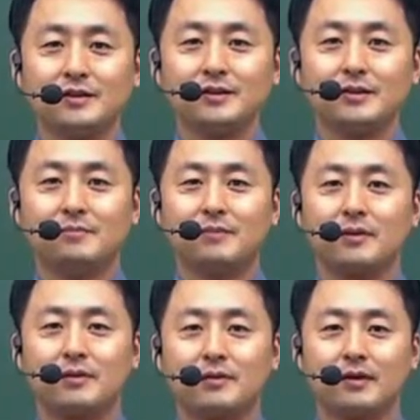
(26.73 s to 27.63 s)
급
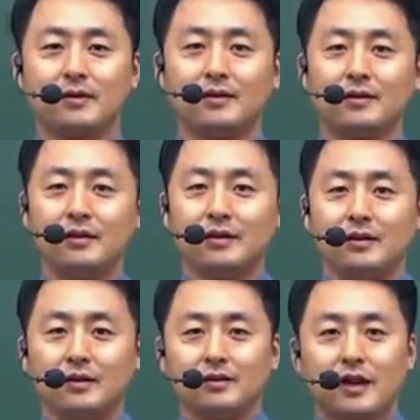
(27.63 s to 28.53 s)
예.
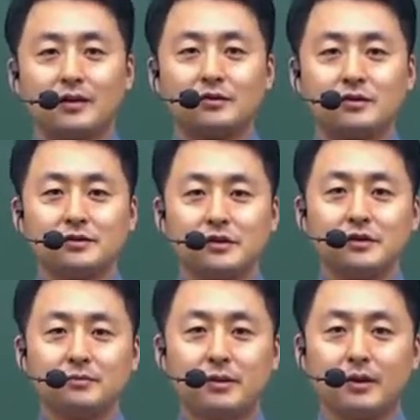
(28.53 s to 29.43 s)
자격증
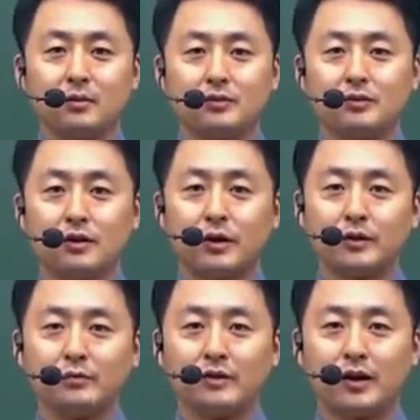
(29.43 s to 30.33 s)
취득반에 오신 걸
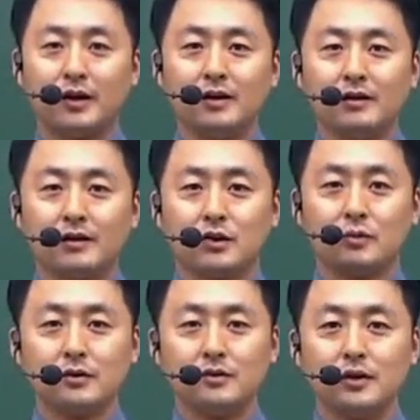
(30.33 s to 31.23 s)
환영합니다.
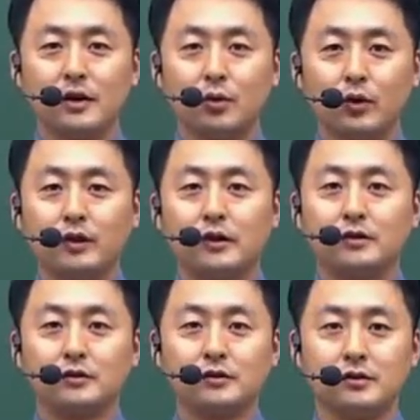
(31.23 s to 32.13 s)
저번 시간에
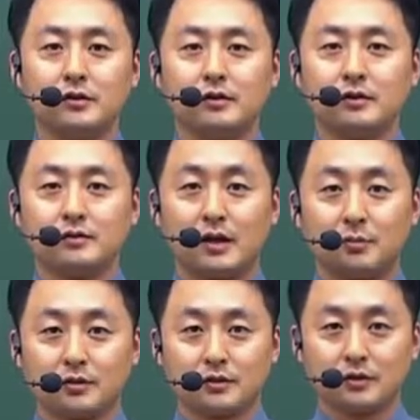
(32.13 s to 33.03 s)
오리엔테이션을 잘
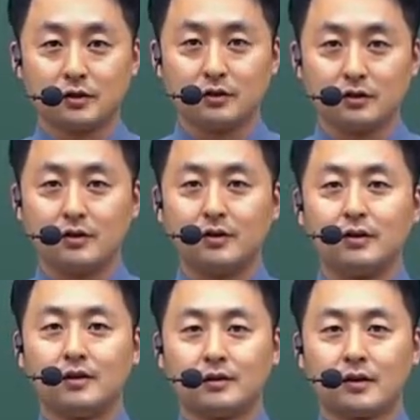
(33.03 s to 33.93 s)
보셨죠?
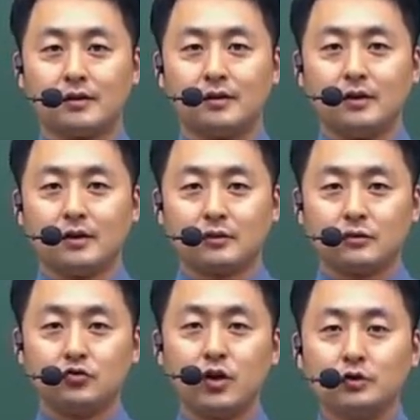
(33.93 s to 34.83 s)
자,
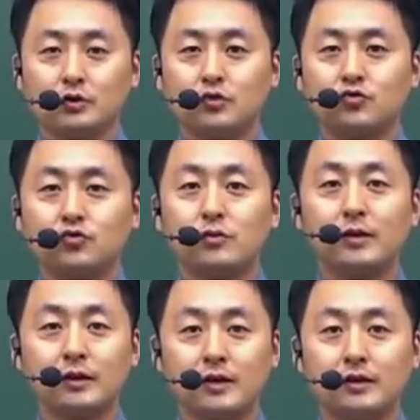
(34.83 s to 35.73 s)
추가적으로
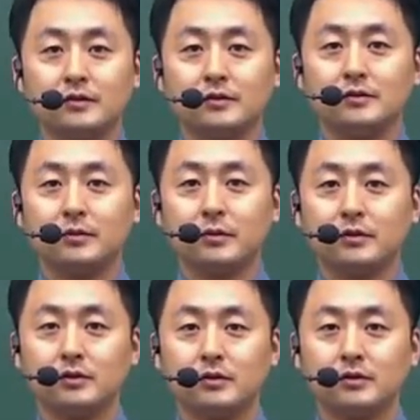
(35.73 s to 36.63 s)
궁금한 사항이
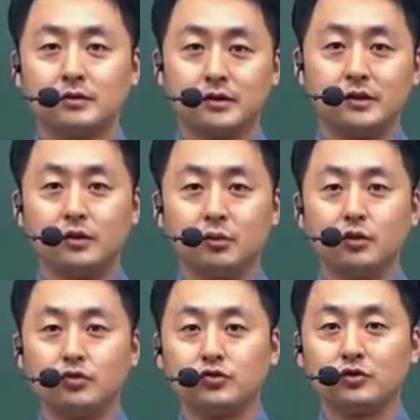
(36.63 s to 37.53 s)
있으시다면 질의를
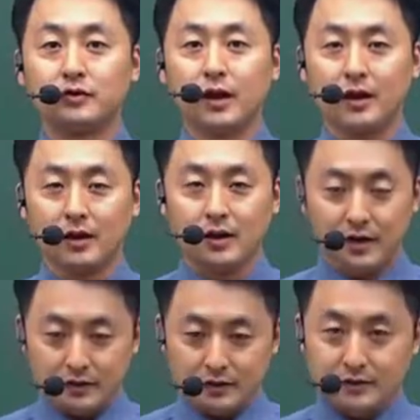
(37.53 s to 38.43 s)
올려주시거나
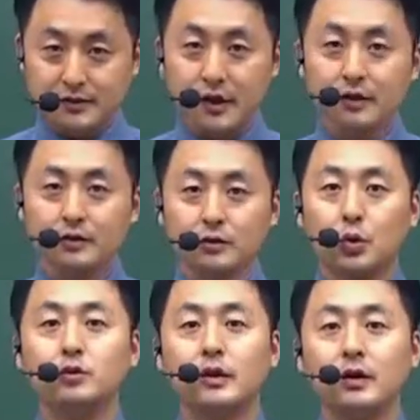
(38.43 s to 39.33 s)
이 책
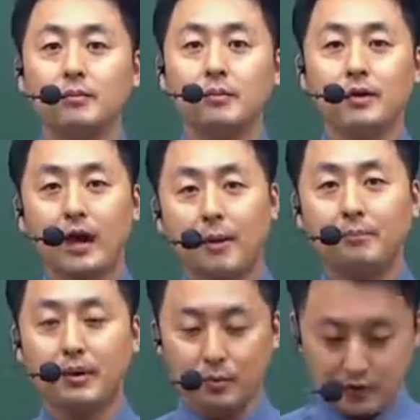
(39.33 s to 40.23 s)
교재 맨
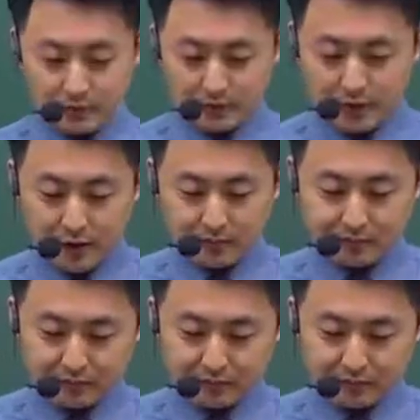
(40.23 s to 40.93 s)
앞에 보시면요,